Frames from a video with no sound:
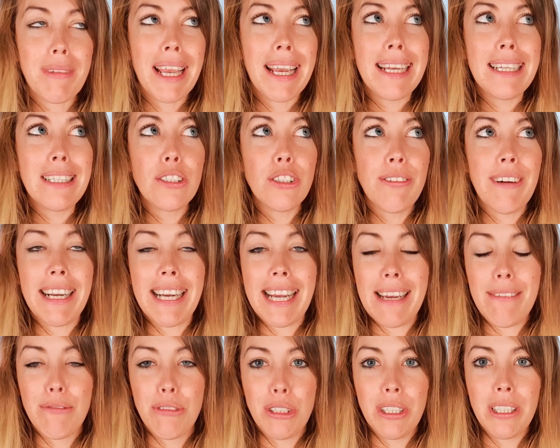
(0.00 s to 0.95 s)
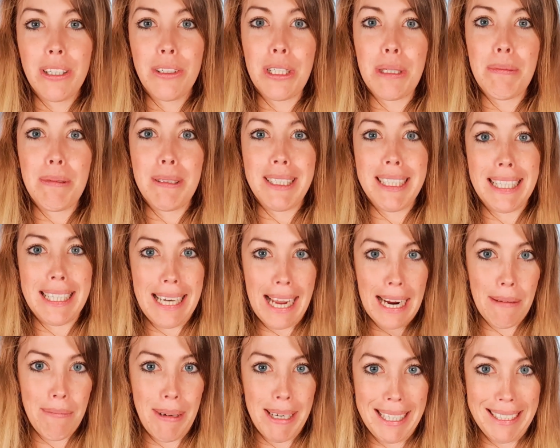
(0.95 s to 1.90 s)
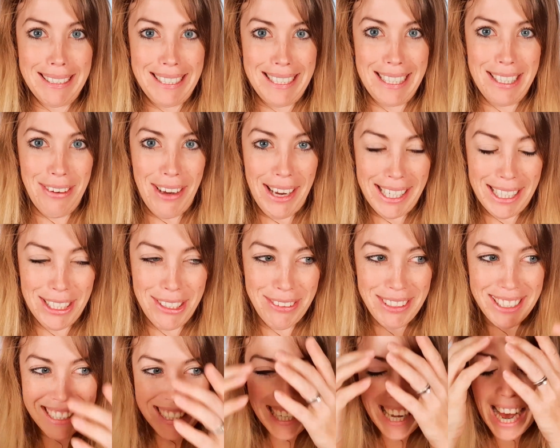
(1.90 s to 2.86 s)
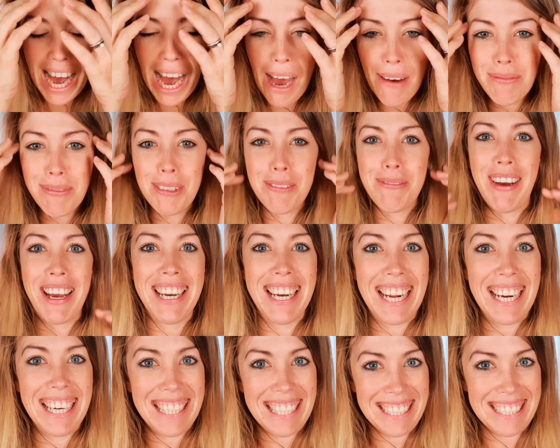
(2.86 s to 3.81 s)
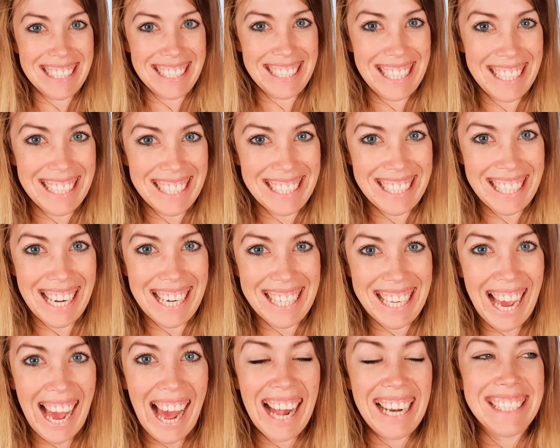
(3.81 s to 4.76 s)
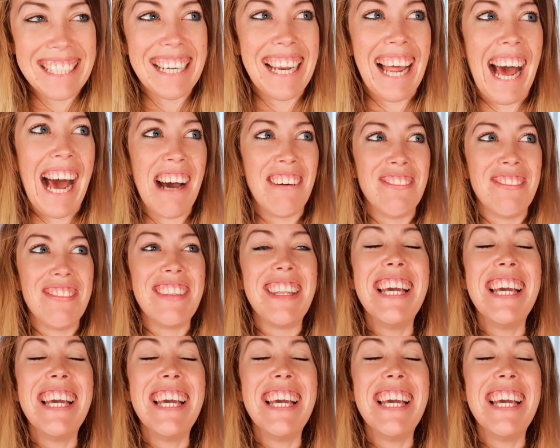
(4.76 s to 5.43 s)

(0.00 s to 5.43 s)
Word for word: Insofern kein Wunder und ich bin sehr dankbar, dass ich zwei Geschwister habe und meine Eltern sich da nicht dran gehalten haben.